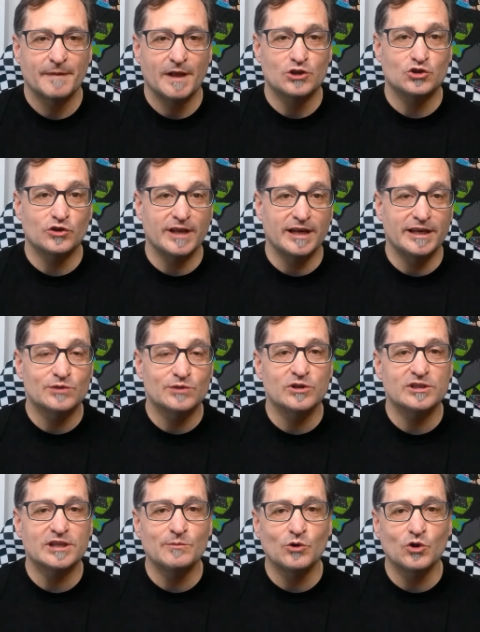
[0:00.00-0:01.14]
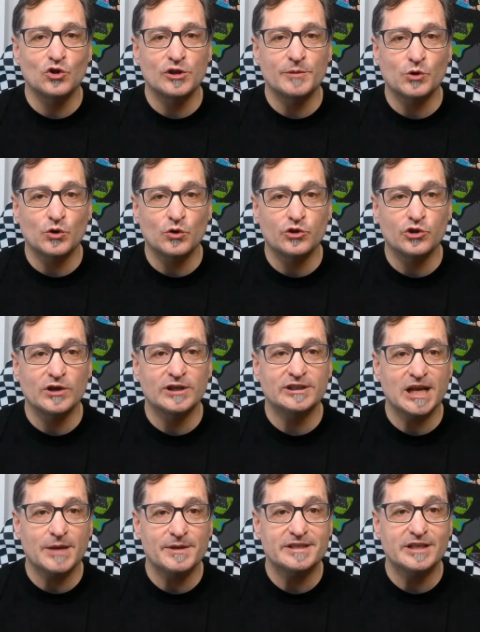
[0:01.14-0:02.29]
el socialismo es el modo de producción a
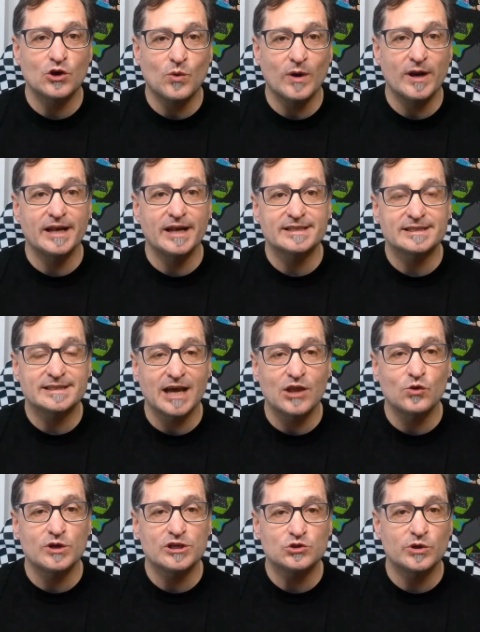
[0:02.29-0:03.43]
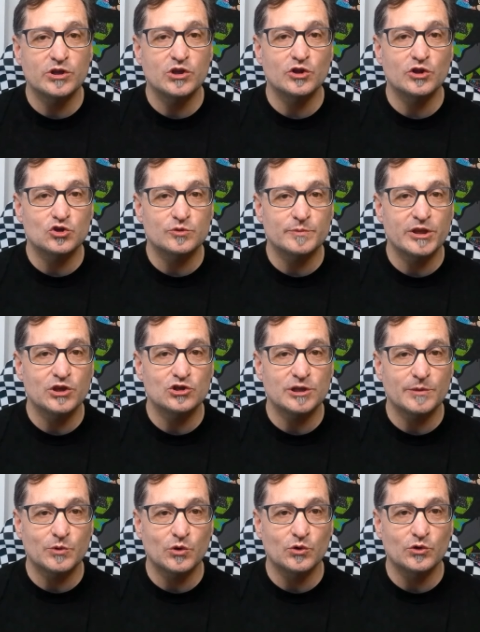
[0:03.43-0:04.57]
través del cual el Estado es dueño de los medios de
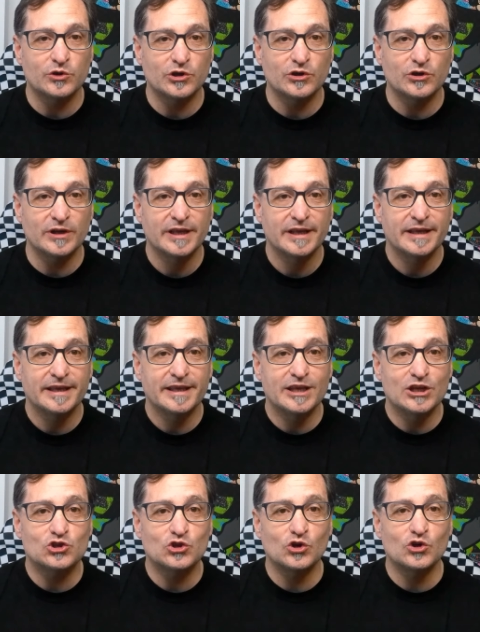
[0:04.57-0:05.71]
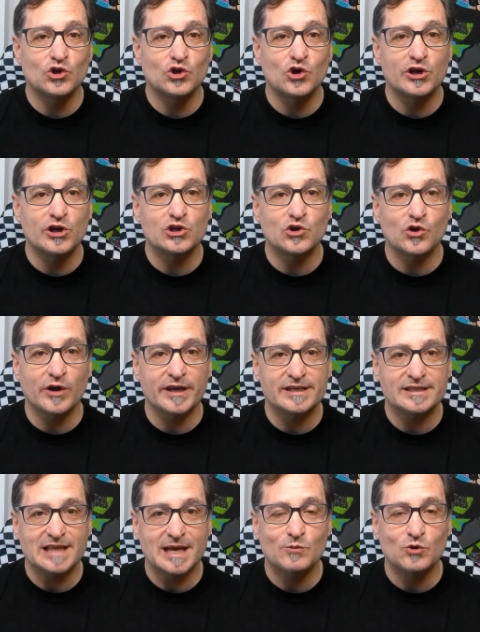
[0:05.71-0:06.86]
producción y eso no es lo que
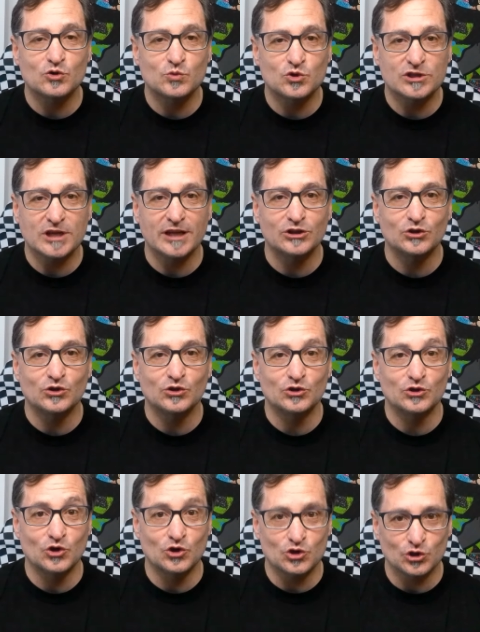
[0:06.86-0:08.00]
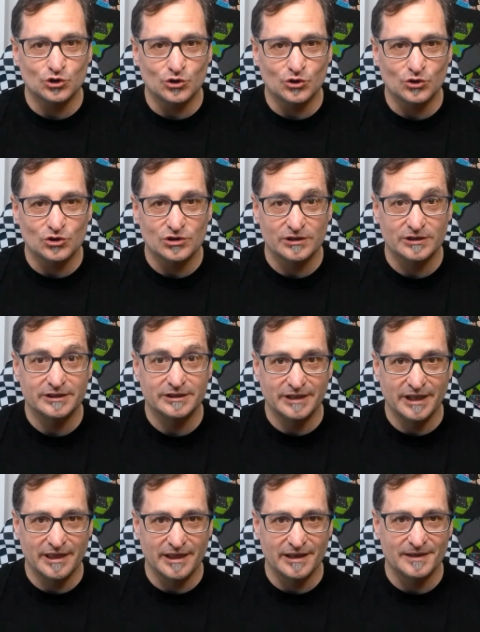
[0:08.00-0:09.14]
estamos buscando nosotros,
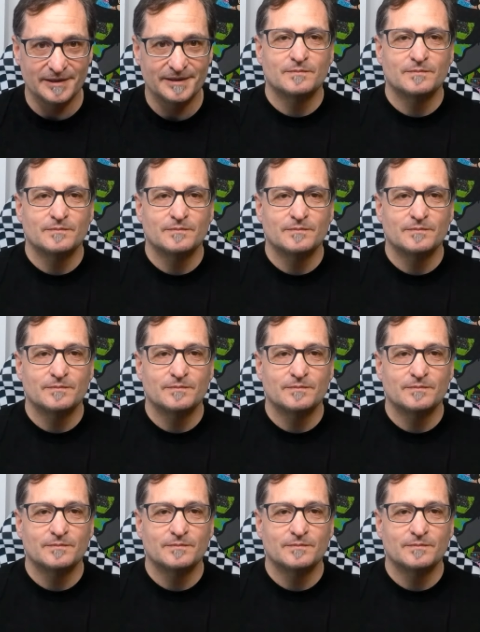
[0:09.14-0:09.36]
dice.